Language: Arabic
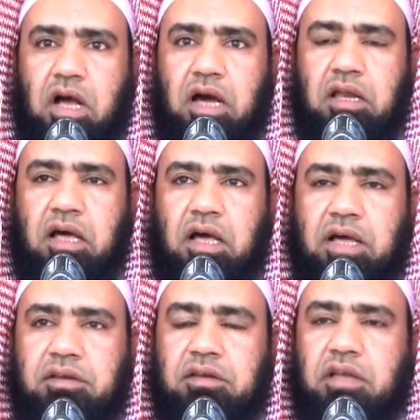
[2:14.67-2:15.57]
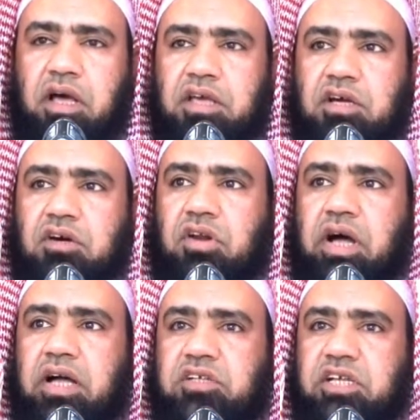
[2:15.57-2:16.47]
على أن
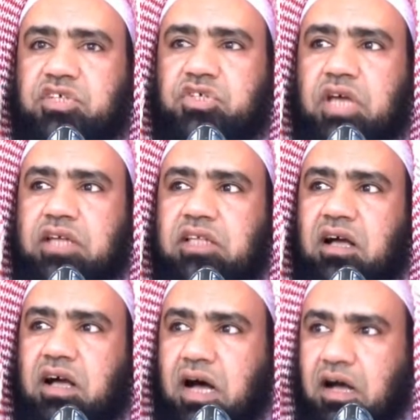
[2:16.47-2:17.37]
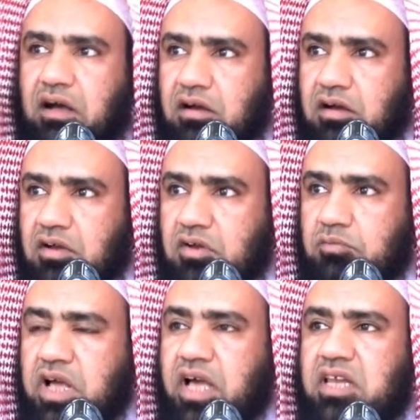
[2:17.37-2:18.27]
إخراج الصدقة
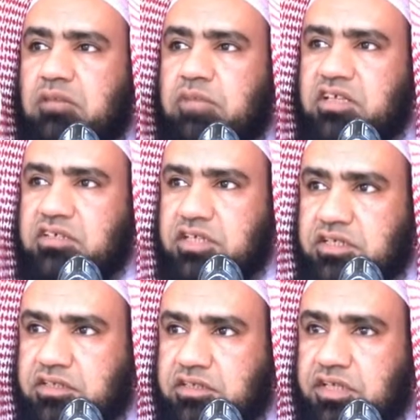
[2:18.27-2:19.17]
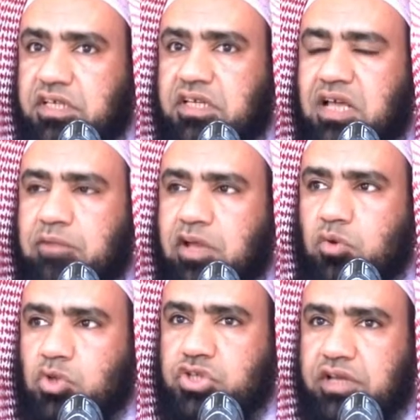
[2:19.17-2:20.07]
مع الميت حينما
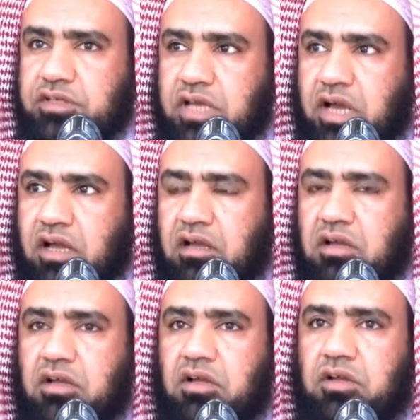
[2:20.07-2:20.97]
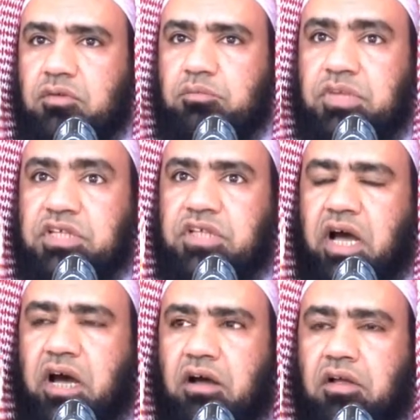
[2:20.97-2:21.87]
يشيع
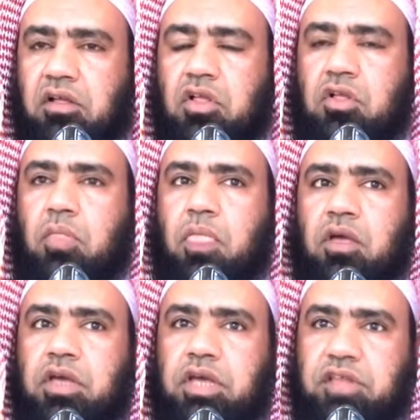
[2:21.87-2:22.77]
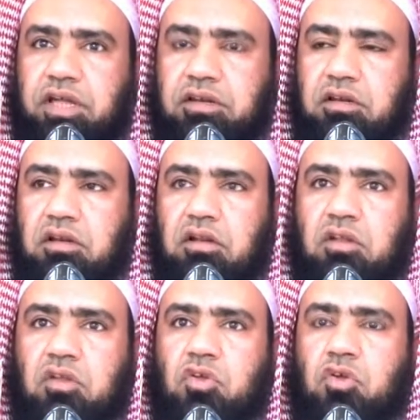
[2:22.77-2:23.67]
بدعة إذن
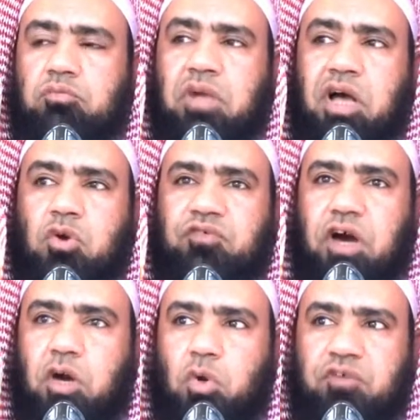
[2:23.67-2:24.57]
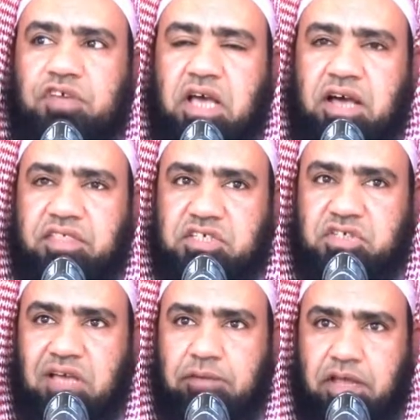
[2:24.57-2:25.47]
ما يفعل في هذا
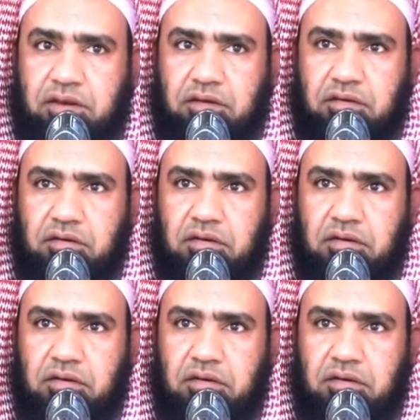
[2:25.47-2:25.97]
الزمن